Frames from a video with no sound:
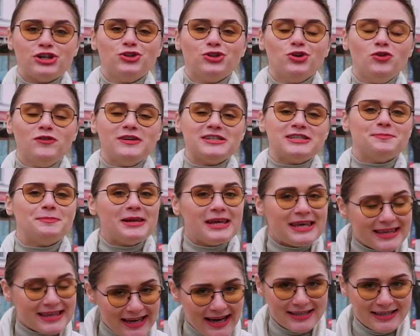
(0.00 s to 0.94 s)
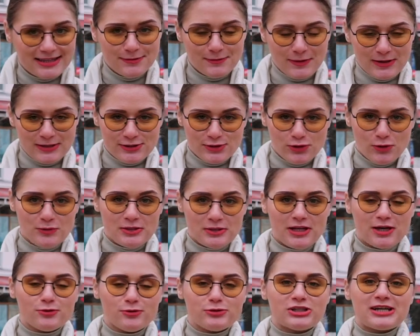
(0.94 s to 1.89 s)
новость с приятным концом.
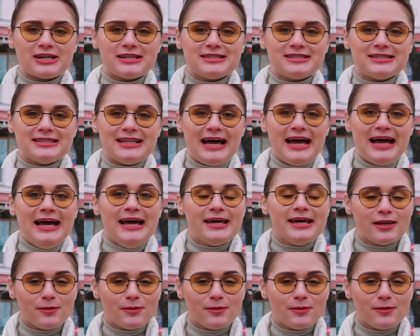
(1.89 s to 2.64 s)
Белоруска родила